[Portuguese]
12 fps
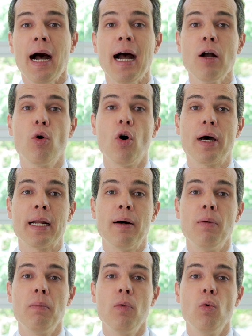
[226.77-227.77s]

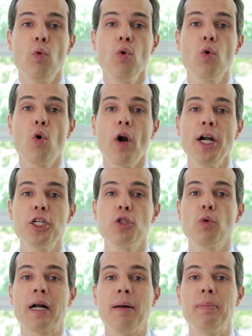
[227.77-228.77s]
Agora, o corte
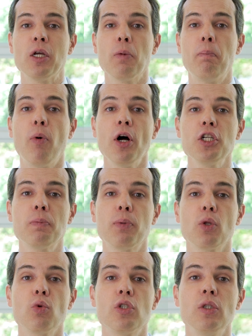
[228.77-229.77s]
do cabelo pode
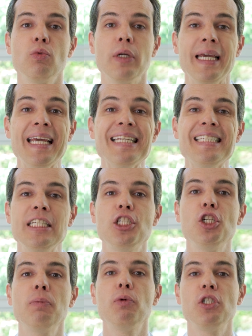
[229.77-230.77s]
produzir um, esse
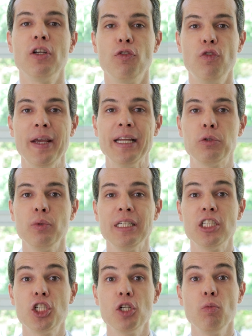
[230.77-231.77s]
tipo de efeito em
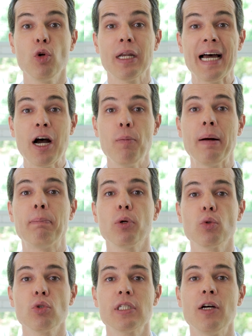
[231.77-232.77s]
estimular uma
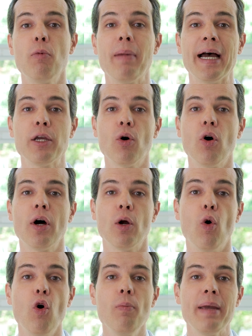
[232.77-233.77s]
produção
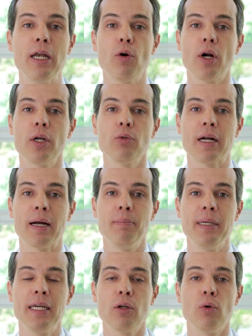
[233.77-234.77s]
maior ou melhor do
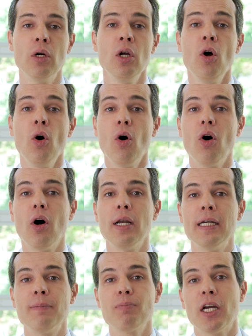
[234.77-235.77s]
cabelo?
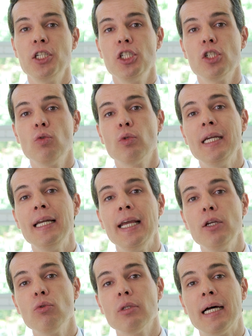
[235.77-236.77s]
Olha, a gente não tem
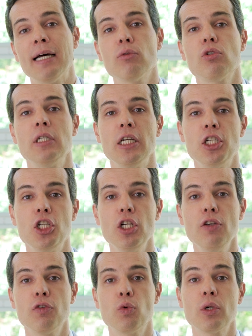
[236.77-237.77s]
nenhum dado
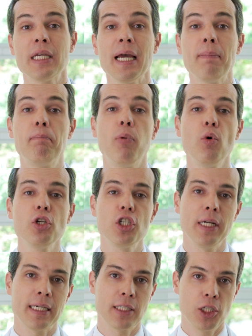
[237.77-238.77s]
científico que aponte
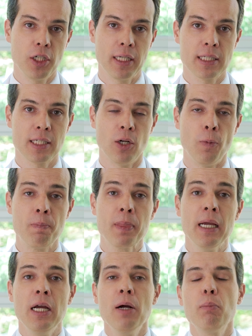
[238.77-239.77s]
nessa direção.
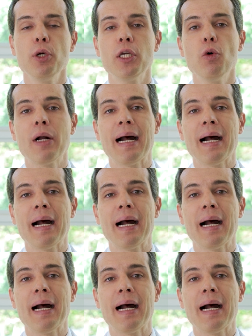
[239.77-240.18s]
Porque o